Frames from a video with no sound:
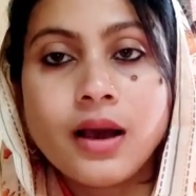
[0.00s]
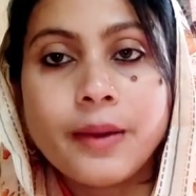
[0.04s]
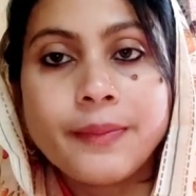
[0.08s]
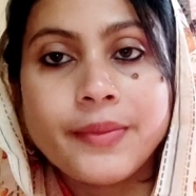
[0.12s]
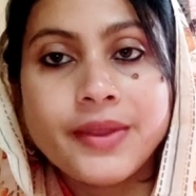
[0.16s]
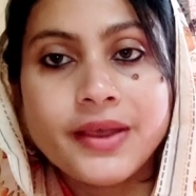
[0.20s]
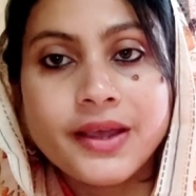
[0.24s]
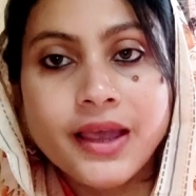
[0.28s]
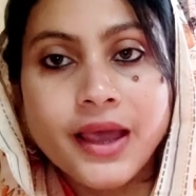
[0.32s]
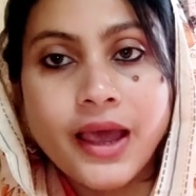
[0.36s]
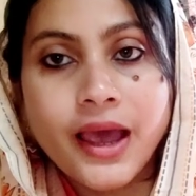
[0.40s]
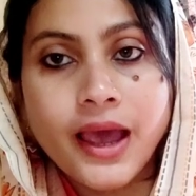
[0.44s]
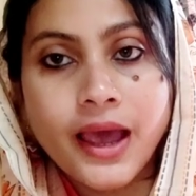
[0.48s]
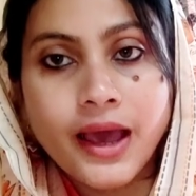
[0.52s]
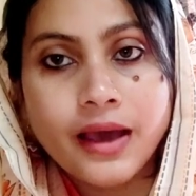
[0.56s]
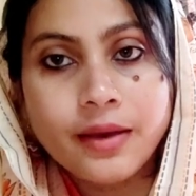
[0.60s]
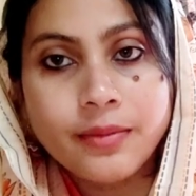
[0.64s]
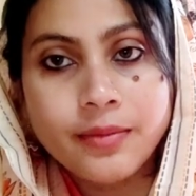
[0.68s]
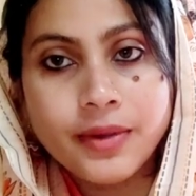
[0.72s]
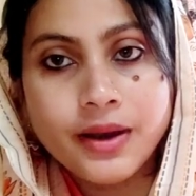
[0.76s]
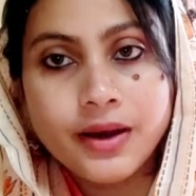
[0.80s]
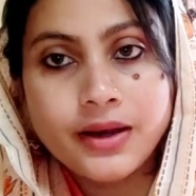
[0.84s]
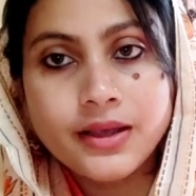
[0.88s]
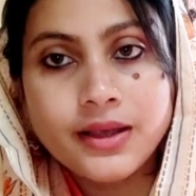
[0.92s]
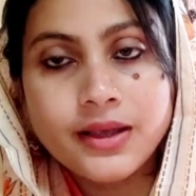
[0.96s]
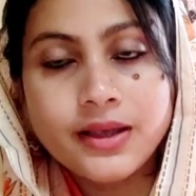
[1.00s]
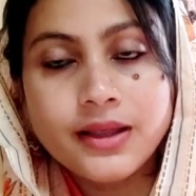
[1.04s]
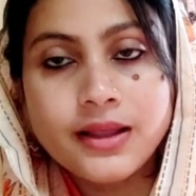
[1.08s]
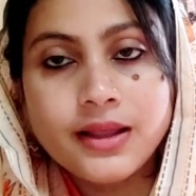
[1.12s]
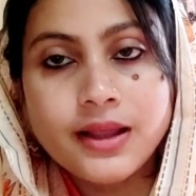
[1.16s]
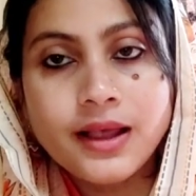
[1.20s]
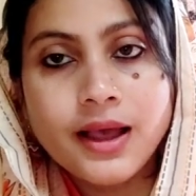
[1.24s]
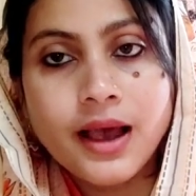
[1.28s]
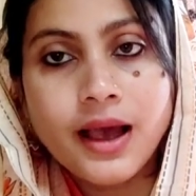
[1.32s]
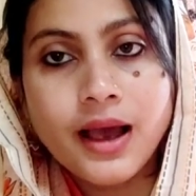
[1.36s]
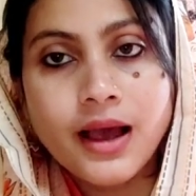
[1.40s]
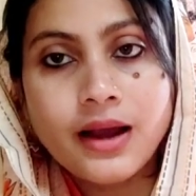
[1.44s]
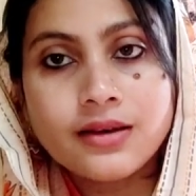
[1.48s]
আপনাকে একবার
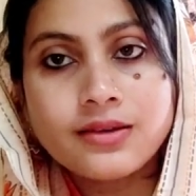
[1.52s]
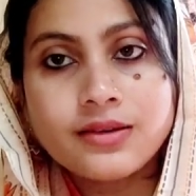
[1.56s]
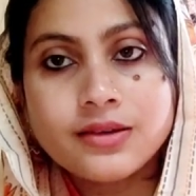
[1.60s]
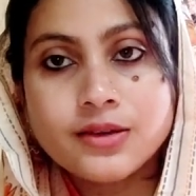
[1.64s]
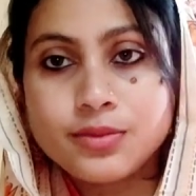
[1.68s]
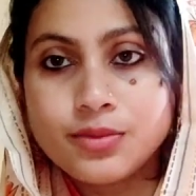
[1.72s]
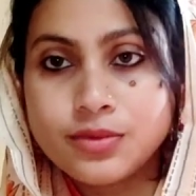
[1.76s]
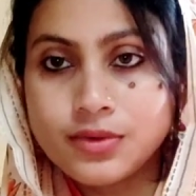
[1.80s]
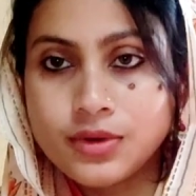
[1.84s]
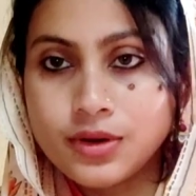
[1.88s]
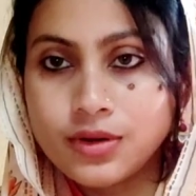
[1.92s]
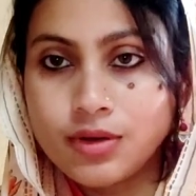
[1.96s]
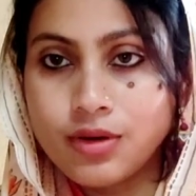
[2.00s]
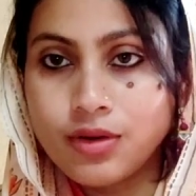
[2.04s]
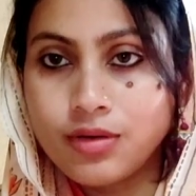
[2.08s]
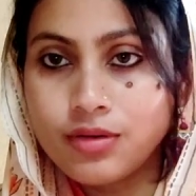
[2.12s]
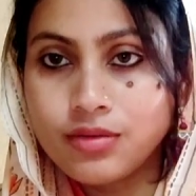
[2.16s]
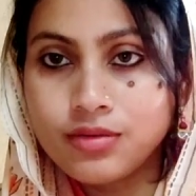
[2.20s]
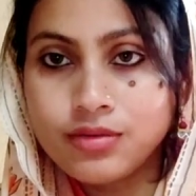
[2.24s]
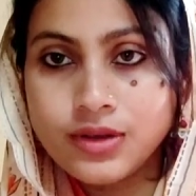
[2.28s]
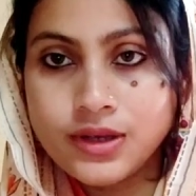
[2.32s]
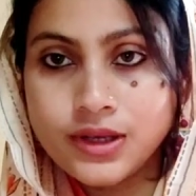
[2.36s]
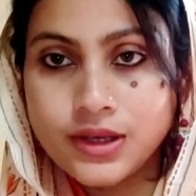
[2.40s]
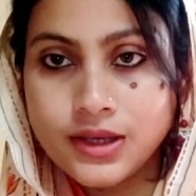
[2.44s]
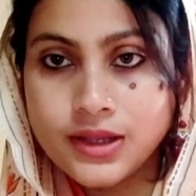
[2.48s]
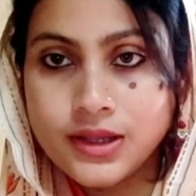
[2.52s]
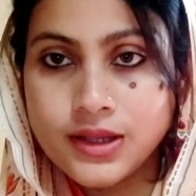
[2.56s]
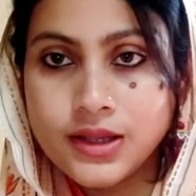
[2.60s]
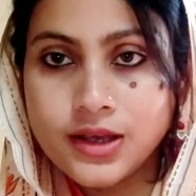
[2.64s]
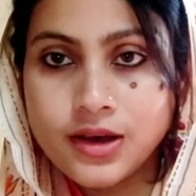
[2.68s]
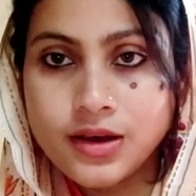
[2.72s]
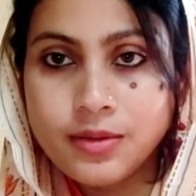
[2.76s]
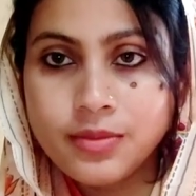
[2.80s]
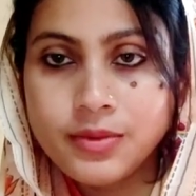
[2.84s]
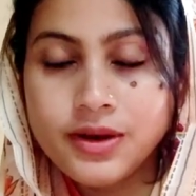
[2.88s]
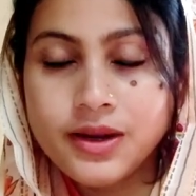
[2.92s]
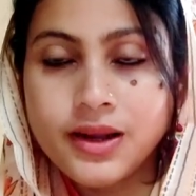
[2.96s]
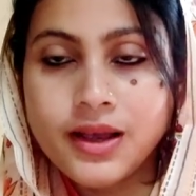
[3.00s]
কিনলে আর জীবনে কখনোই কিনতে
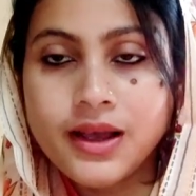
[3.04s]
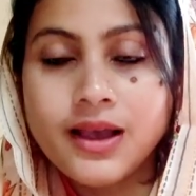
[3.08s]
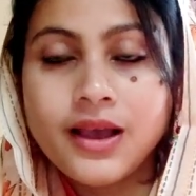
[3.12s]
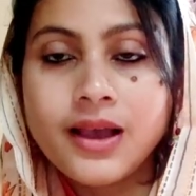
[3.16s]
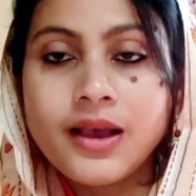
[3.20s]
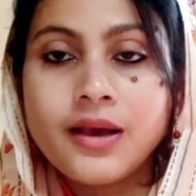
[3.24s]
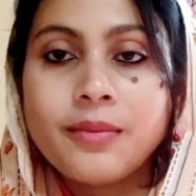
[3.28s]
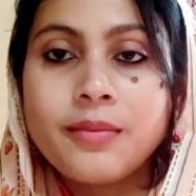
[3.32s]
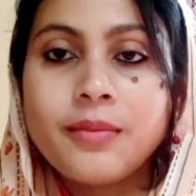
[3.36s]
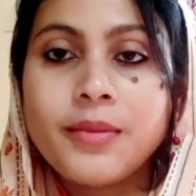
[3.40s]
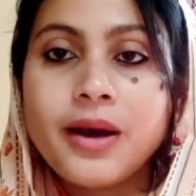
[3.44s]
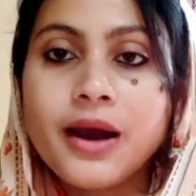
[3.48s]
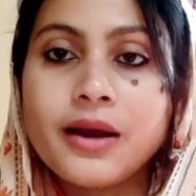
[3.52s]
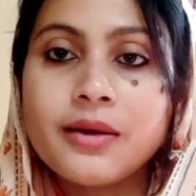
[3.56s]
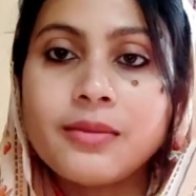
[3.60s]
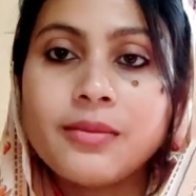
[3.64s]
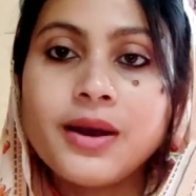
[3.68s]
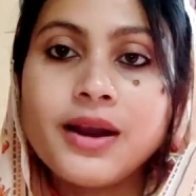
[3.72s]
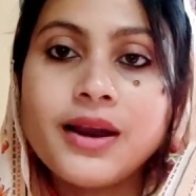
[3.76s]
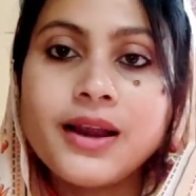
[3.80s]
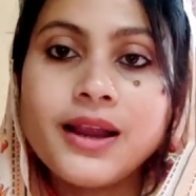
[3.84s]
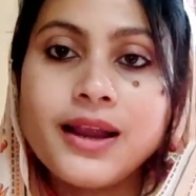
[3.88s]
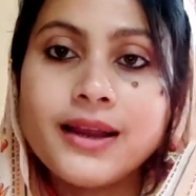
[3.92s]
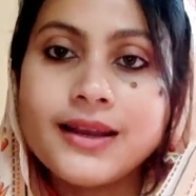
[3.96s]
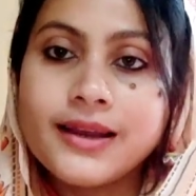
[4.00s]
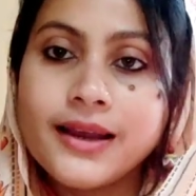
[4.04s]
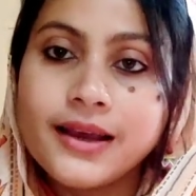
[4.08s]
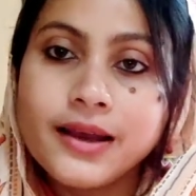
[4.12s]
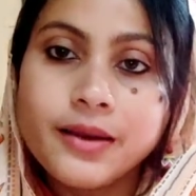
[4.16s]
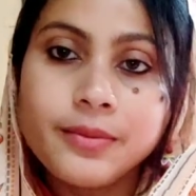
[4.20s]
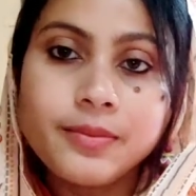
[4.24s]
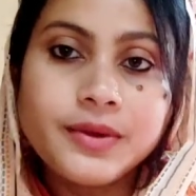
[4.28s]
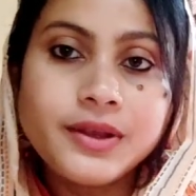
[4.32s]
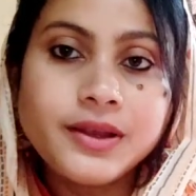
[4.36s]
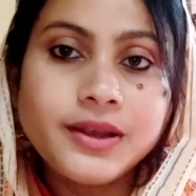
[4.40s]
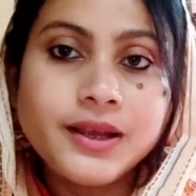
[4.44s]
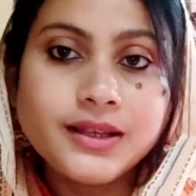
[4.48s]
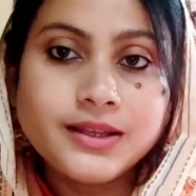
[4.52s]
হবে না বারবার এটাই
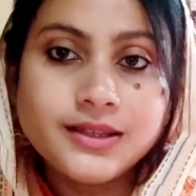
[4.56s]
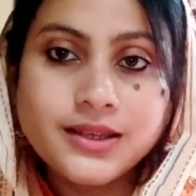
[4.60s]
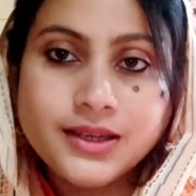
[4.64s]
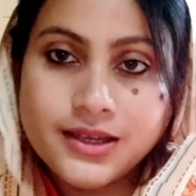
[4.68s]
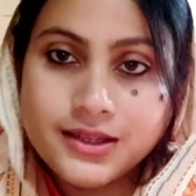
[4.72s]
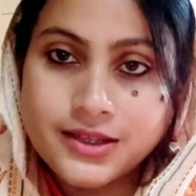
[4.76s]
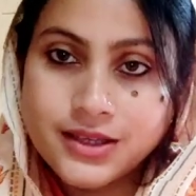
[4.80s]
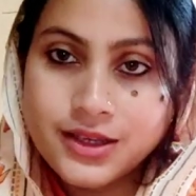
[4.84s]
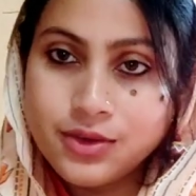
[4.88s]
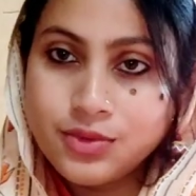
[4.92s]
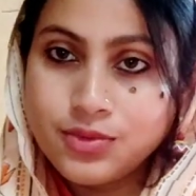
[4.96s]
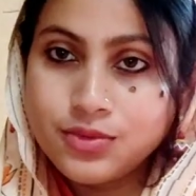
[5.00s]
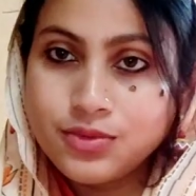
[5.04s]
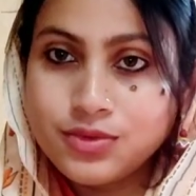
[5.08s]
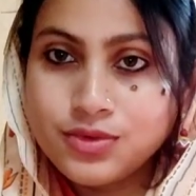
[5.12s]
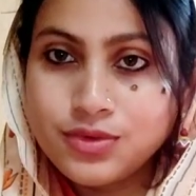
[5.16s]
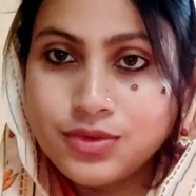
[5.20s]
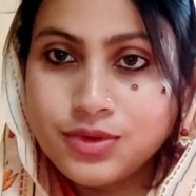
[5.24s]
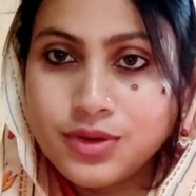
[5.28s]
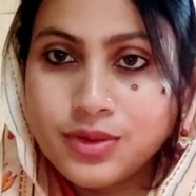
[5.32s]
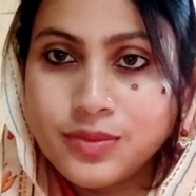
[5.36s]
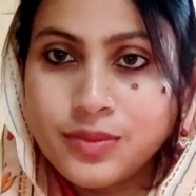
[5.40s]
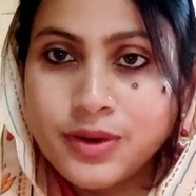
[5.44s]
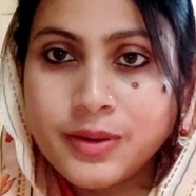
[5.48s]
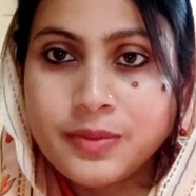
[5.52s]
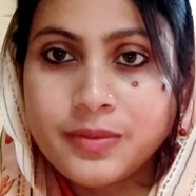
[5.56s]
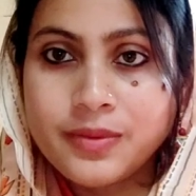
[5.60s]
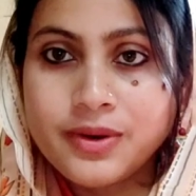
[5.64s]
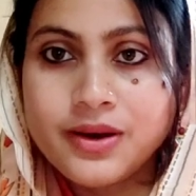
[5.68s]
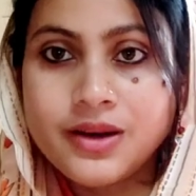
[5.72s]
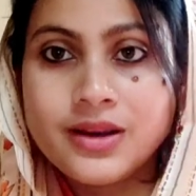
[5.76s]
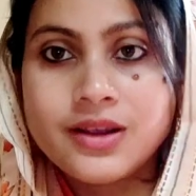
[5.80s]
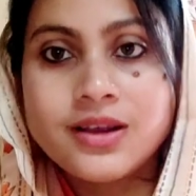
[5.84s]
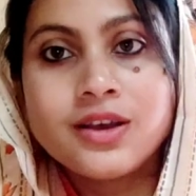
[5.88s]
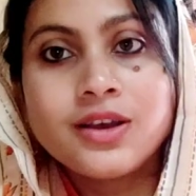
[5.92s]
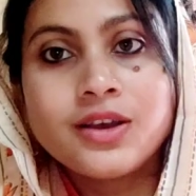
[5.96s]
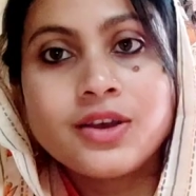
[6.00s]
আপনি কেচে কেচে ইউজ করতে পারবেন